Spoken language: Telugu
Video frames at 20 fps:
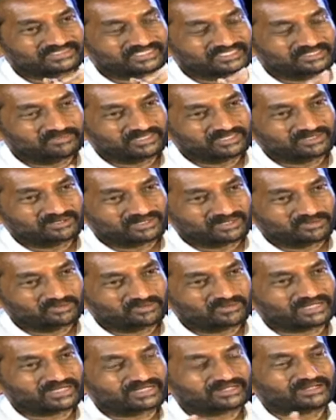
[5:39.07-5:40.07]
సిద్దిపేటలో
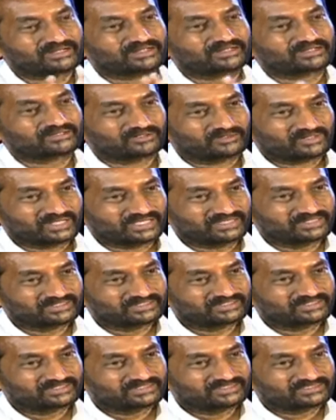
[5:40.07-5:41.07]
డబుల్ రేట్లు ఎట్లున్నాయి
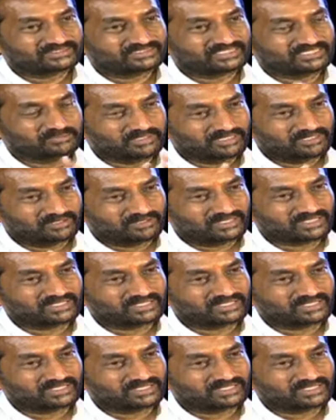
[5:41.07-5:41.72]
సిద్దిపేటలో